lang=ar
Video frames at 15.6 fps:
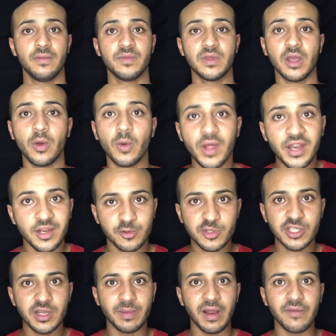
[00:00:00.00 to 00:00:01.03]
يا اخوان احنا
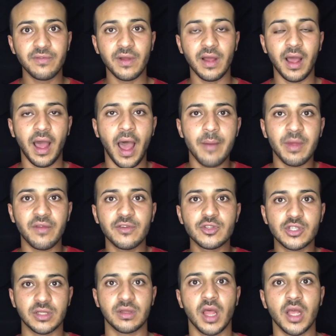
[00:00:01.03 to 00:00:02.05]
وصلنا بالعام
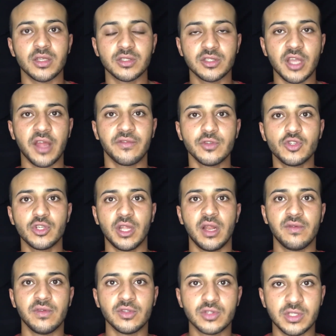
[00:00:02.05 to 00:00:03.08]
2019 عارفين شو يعني
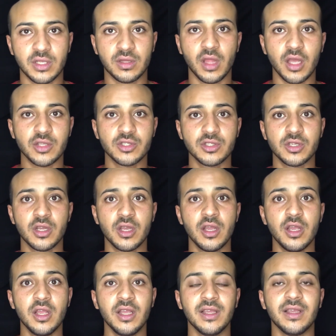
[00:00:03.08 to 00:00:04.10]
2019
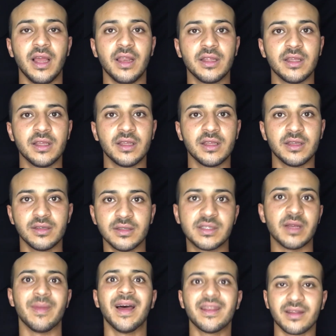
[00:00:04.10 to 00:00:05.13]
يعني
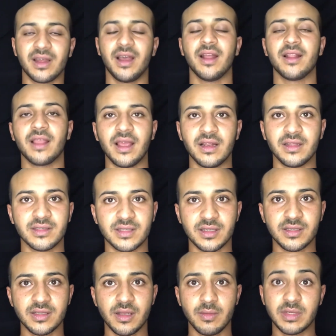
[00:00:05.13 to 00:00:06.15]
زمان راحت هاي
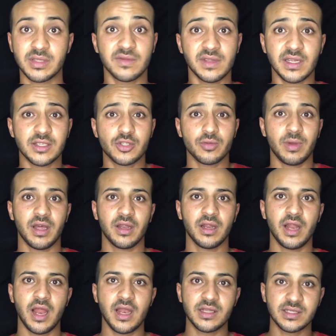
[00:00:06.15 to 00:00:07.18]
القصص بس في ناس سبحان
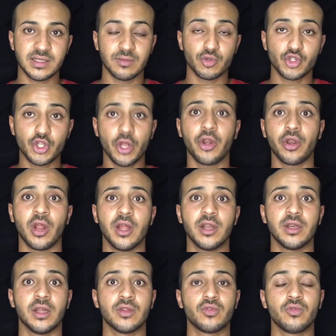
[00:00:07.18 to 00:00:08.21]
الله لسه مصرة
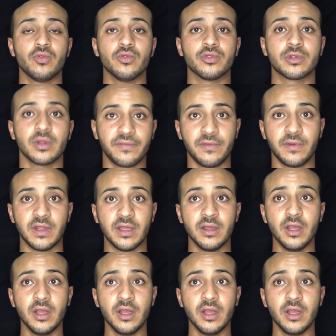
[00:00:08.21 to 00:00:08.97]
انها تكون طفلة